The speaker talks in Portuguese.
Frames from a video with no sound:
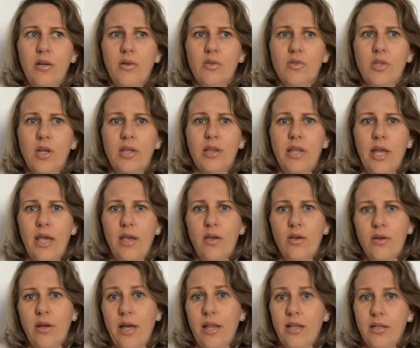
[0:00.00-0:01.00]
Eu só
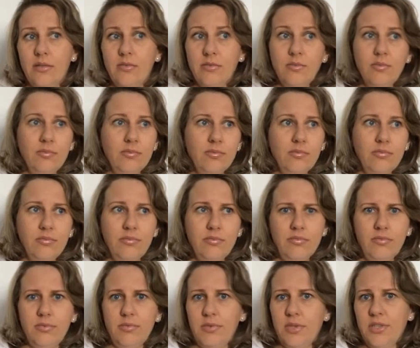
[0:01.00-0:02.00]
dei. Ela
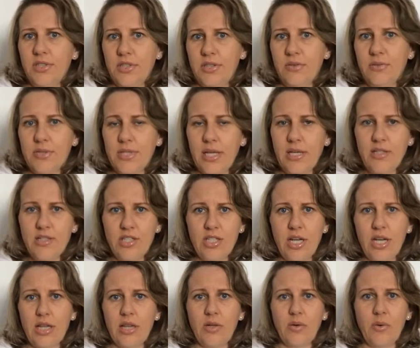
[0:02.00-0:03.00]
não. Acho que não
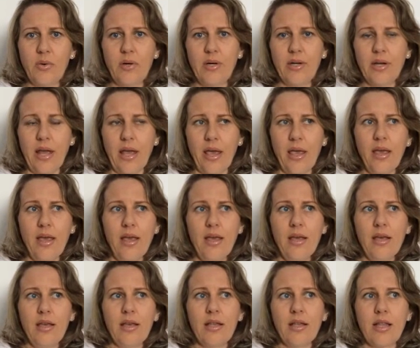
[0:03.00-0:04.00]
sentia dor, né?
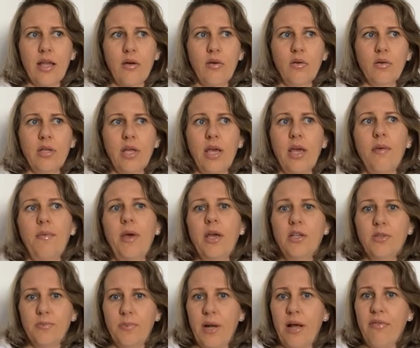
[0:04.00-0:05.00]
Então eu dei
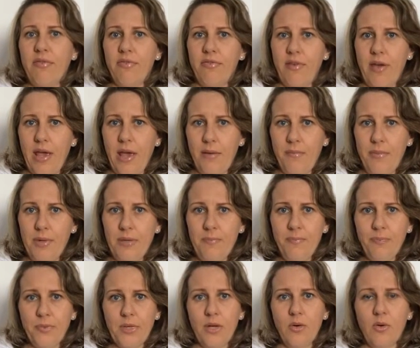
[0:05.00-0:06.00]
remédio para
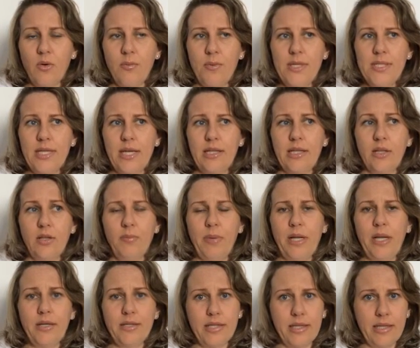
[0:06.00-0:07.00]
febre. Eu comecei dando
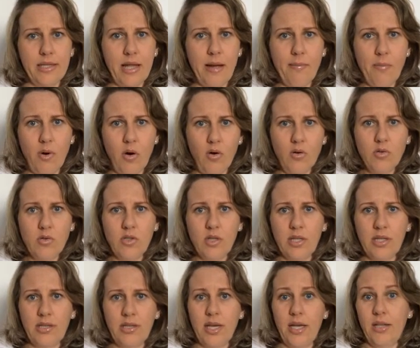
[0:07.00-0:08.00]
paracetamol, só
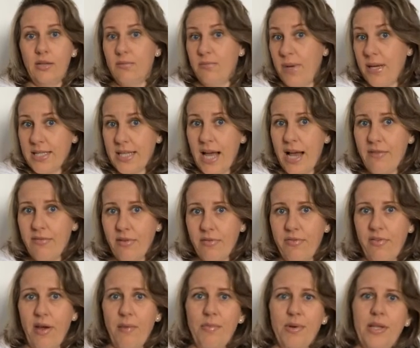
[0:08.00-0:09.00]
que daí não passava a
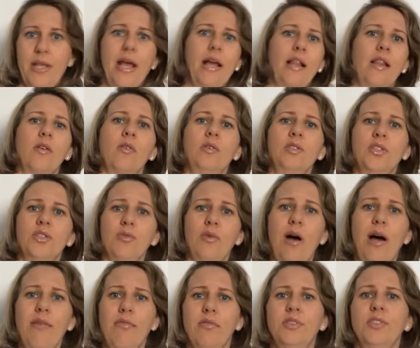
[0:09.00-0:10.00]
febre dela,
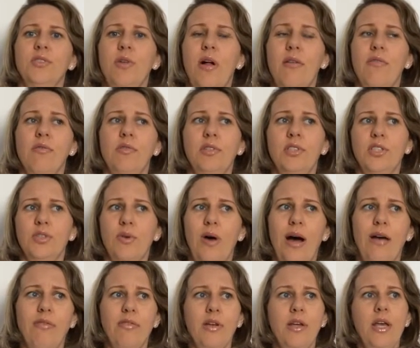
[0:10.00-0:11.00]
continuava, continuava,
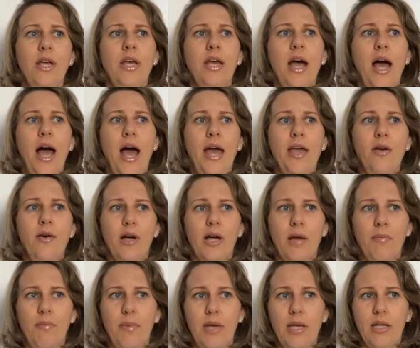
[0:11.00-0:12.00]
continuava. Aí eu
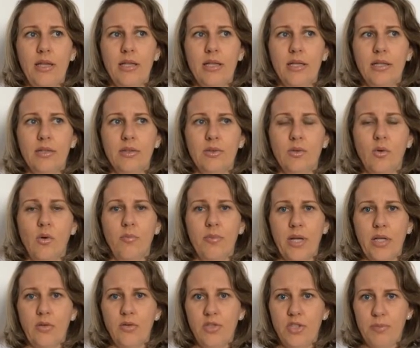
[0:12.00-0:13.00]
acabei dando,
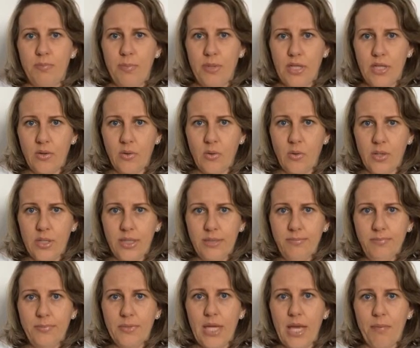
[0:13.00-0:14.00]
comprando
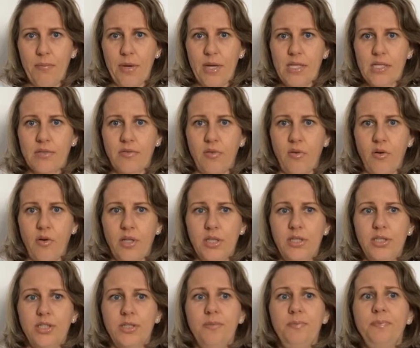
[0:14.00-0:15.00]
dipirona, que é mais
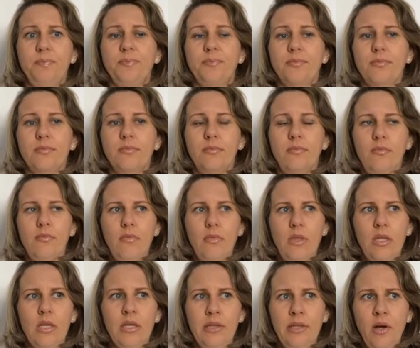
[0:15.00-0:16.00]
forte.
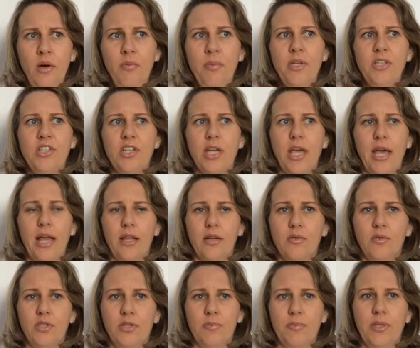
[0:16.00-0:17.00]
Então eu mediquei
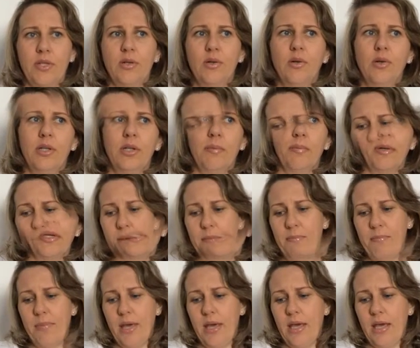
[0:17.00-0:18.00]
ela com ah, dipirona, ah, aí
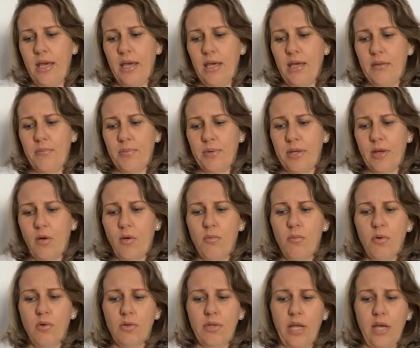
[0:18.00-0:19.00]
acabei, porque
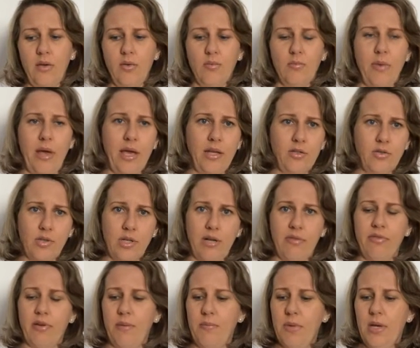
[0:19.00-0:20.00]
como eu tenho um médico
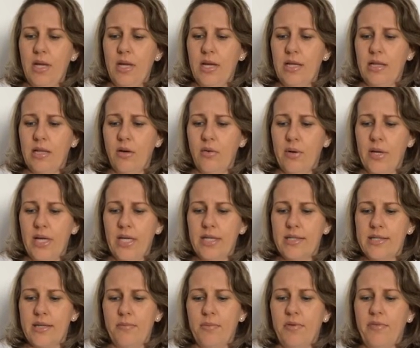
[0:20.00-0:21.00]
na família, então ele
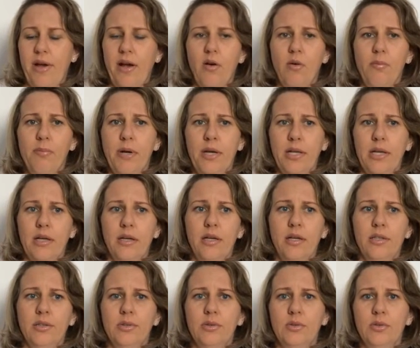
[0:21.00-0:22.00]
que sempre vai
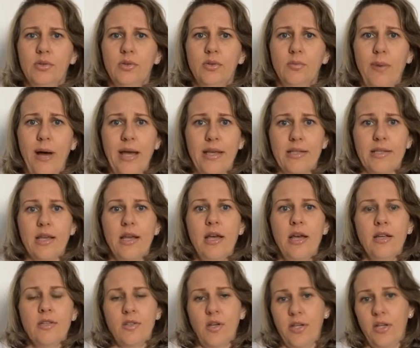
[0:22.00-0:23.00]
acompanhando e tudo mais.
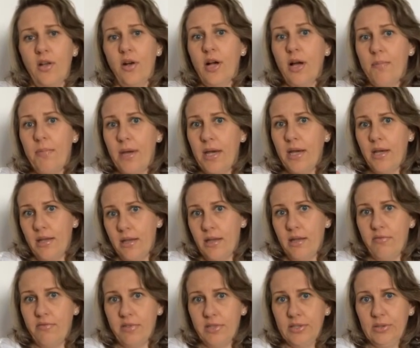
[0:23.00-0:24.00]
Só que daí eu acabei
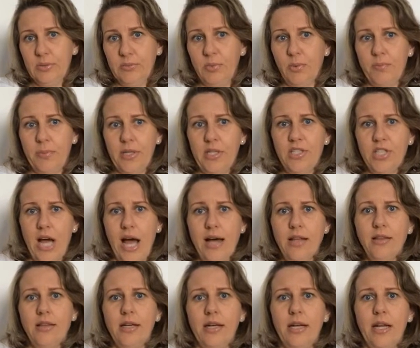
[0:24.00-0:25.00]
levando pro
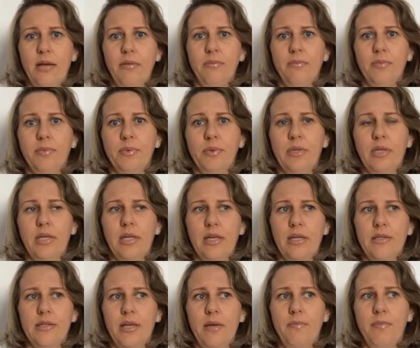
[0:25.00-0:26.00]
pediatra, né?
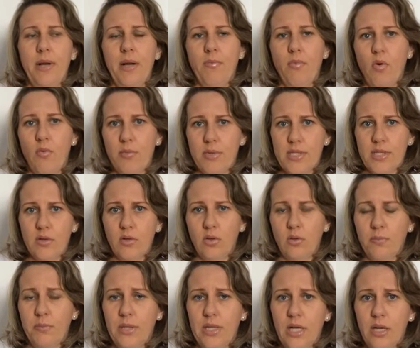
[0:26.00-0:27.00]
Porque sempre é bom uma
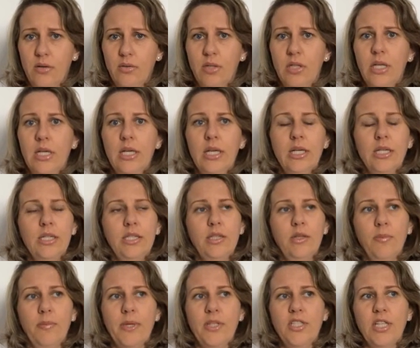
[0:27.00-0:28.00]
segunda opinião.
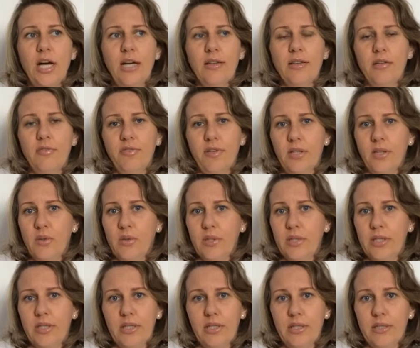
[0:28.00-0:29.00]
E o pediatra falou
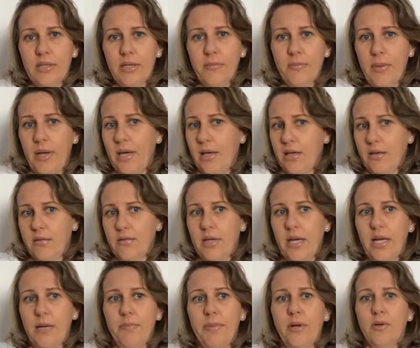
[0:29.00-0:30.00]
que também
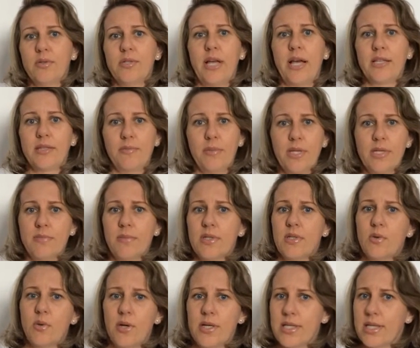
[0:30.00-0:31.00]
era para usar as
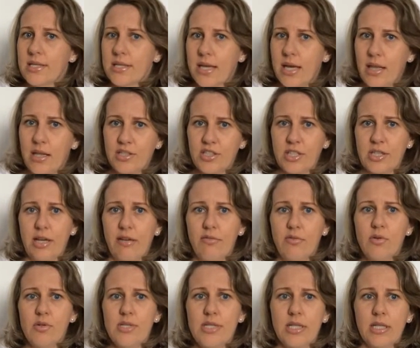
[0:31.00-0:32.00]
mesmas coisas que ela já
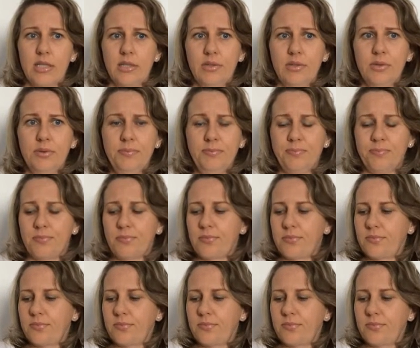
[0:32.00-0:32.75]
estava usando.